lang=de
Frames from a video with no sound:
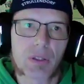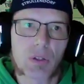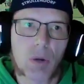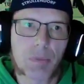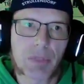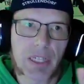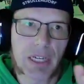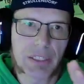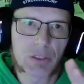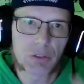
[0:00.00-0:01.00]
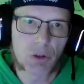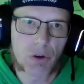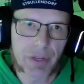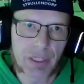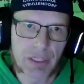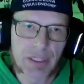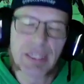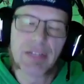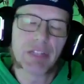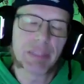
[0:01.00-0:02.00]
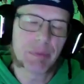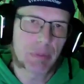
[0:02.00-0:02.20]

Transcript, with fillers: kommt dann ein Tutorial, was